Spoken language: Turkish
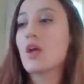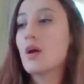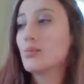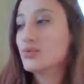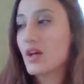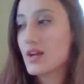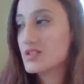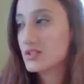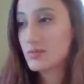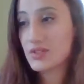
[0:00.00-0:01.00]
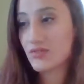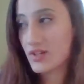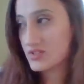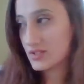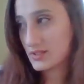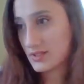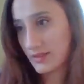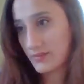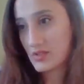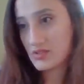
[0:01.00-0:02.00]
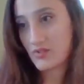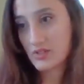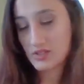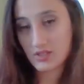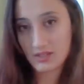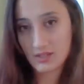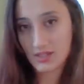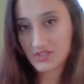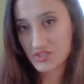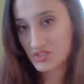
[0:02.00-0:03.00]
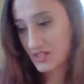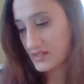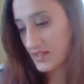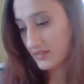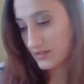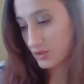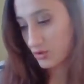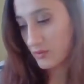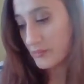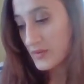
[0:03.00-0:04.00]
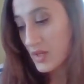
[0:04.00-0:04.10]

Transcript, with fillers: Bunun harcını bir falçata denmiş. Falçatayı da kaçıncı kez anlatıyorum.